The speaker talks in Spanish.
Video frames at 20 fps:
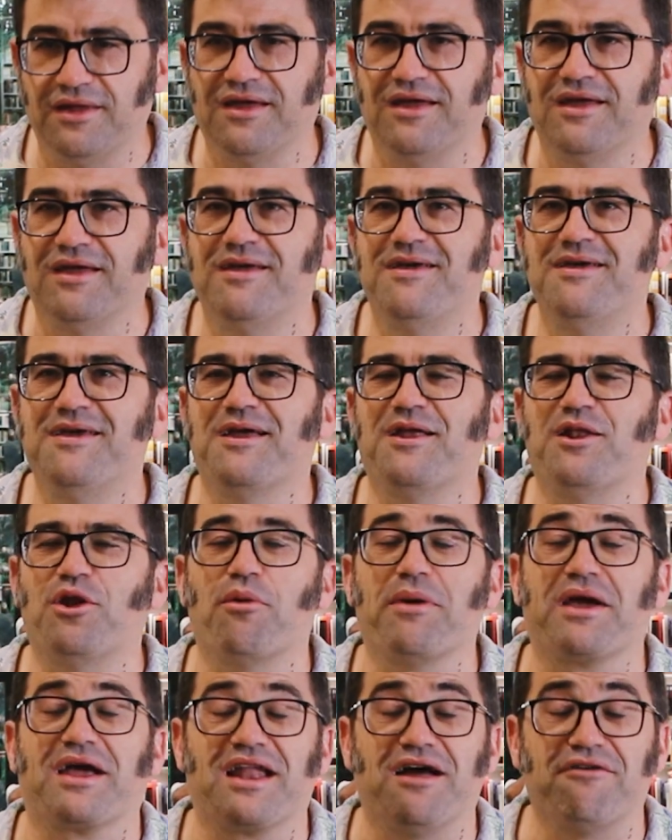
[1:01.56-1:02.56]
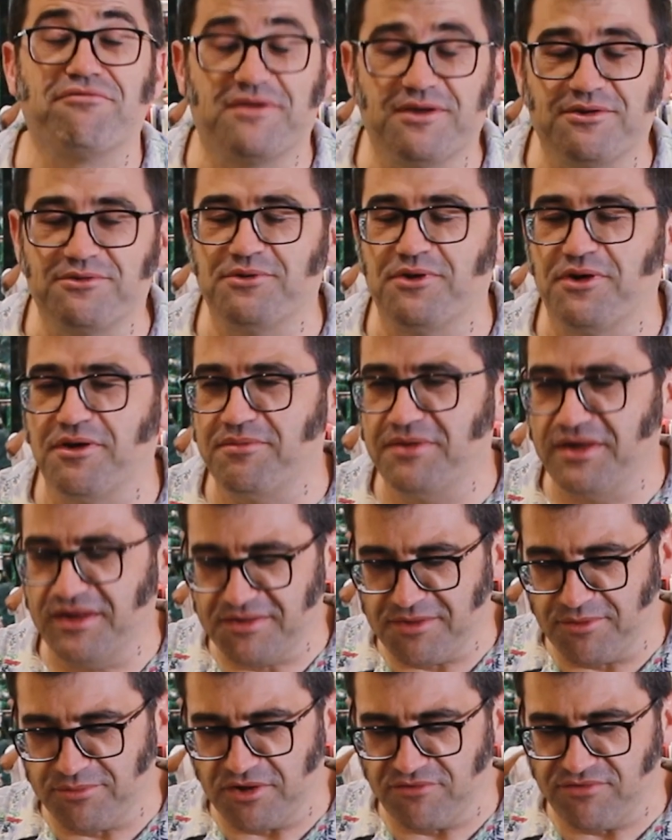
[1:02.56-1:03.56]
eh, Lovecraft, que es uno de
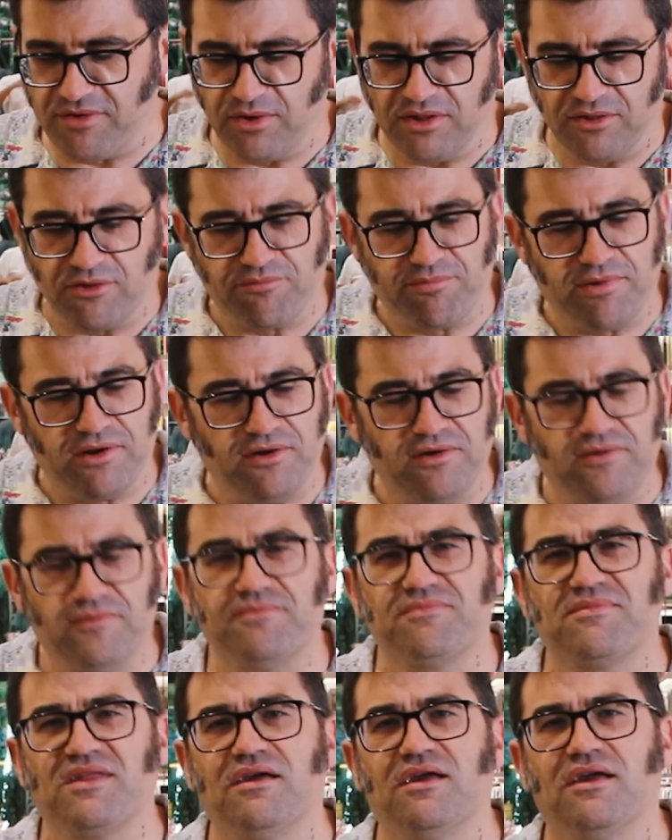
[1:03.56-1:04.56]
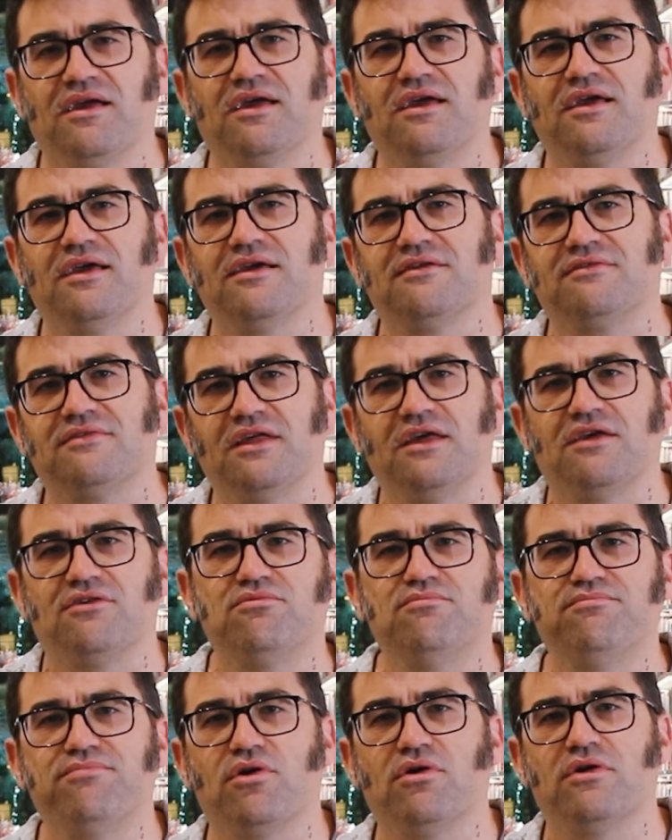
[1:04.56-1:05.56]
mis autores favoritos, pero eh, este es
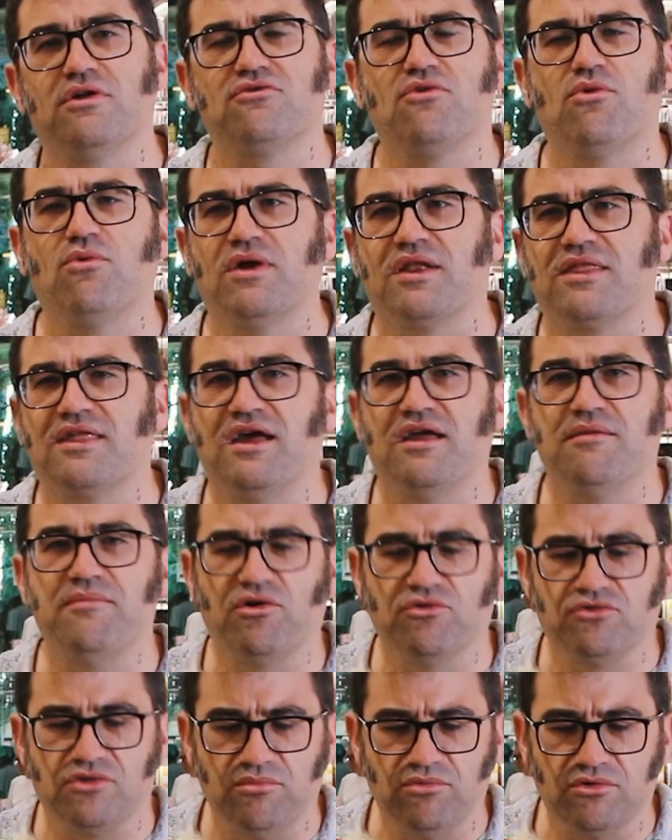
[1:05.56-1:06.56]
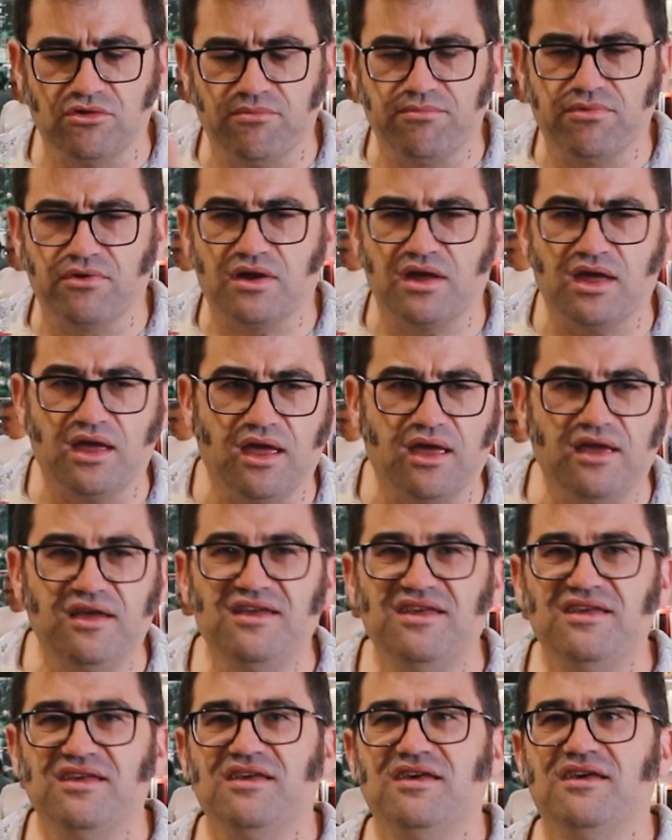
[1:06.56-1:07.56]
un poco de su cuerda y me gustó mucho porque
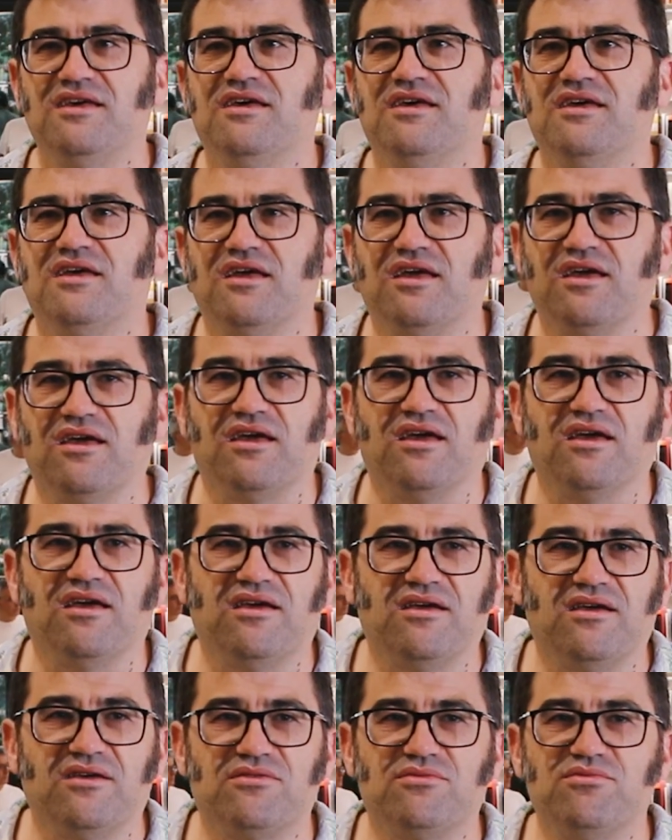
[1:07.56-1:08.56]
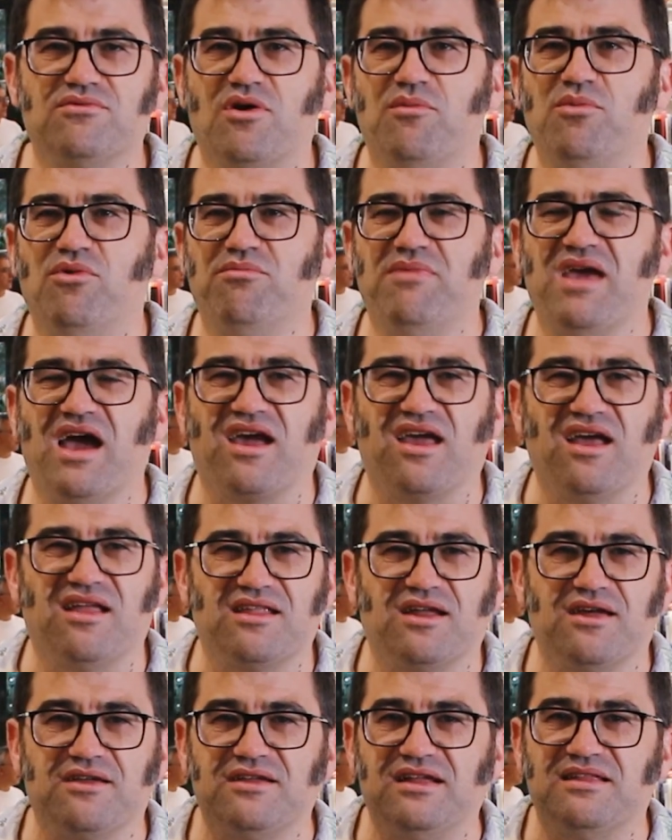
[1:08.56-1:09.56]
es como un viaje a
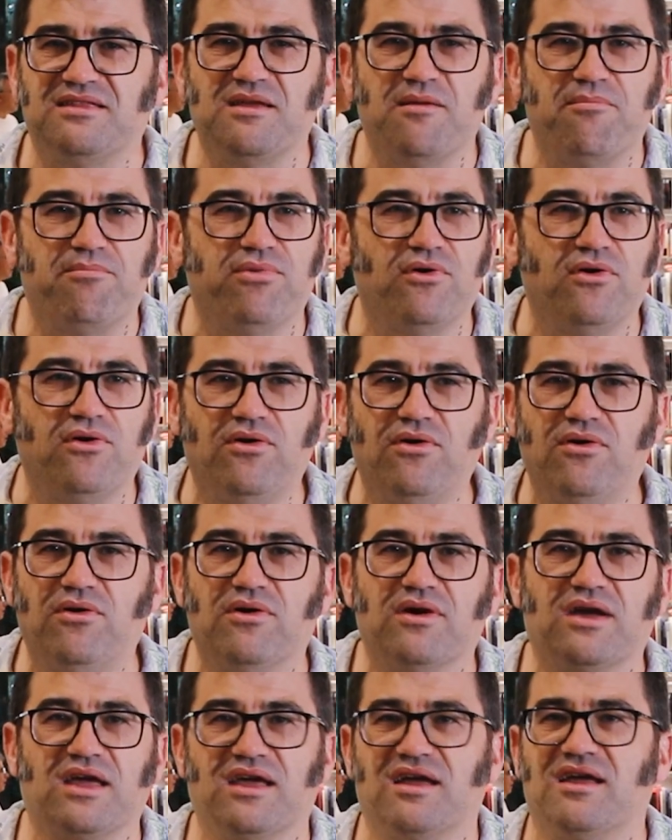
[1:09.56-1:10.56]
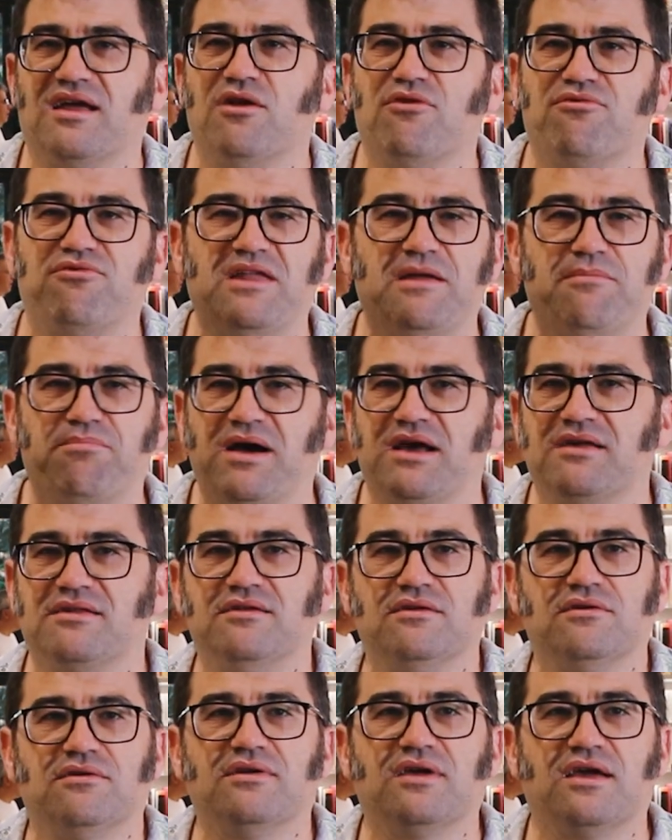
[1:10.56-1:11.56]
través del tiempo que, lo flipas,
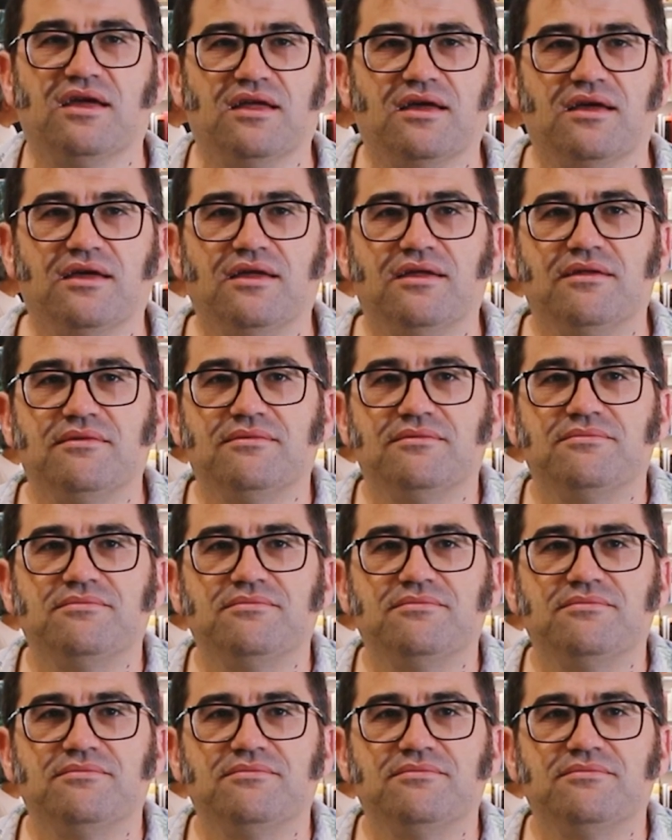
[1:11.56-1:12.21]
y que,